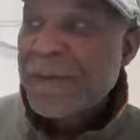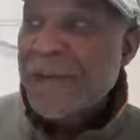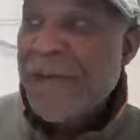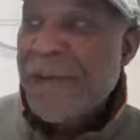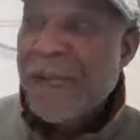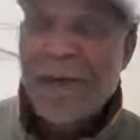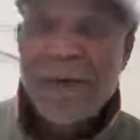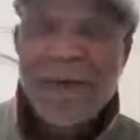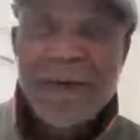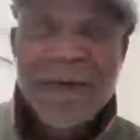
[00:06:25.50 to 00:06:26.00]

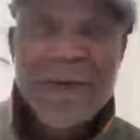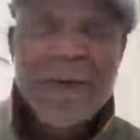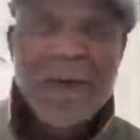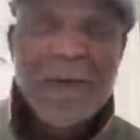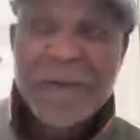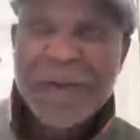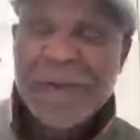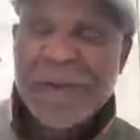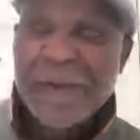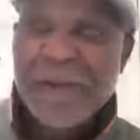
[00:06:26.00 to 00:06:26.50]
Alors,
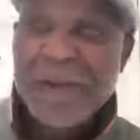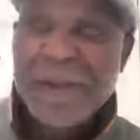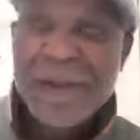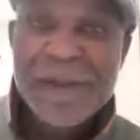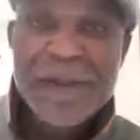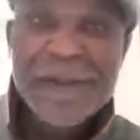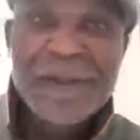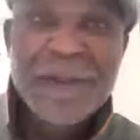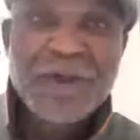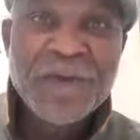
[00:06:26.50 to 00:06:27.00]

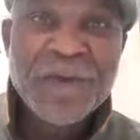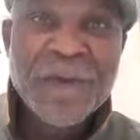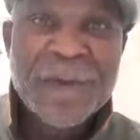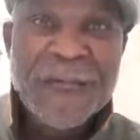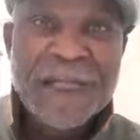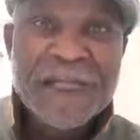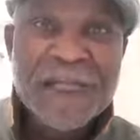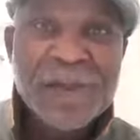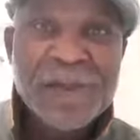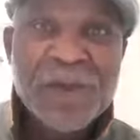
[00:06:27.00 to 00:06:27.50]
si je veux
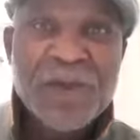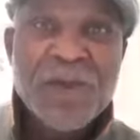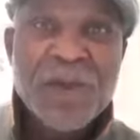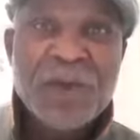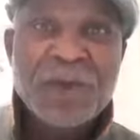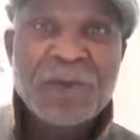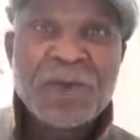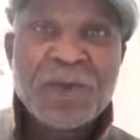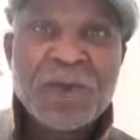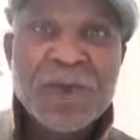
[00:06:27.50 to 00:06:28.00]
m'adresser
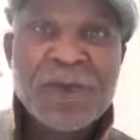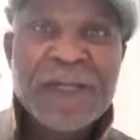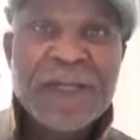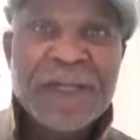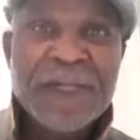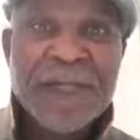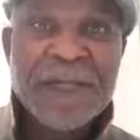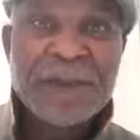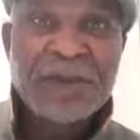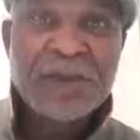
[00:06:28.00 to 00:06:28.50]
encore aux jeunes
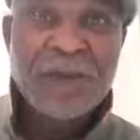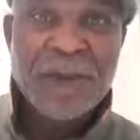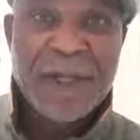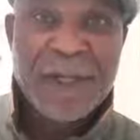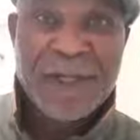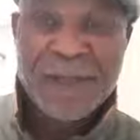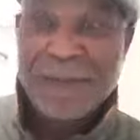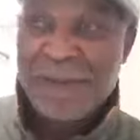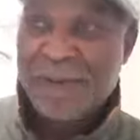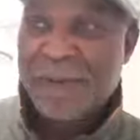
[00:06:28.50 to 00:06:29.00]

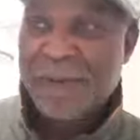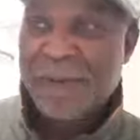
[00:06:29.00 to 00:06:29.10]
intellectuels,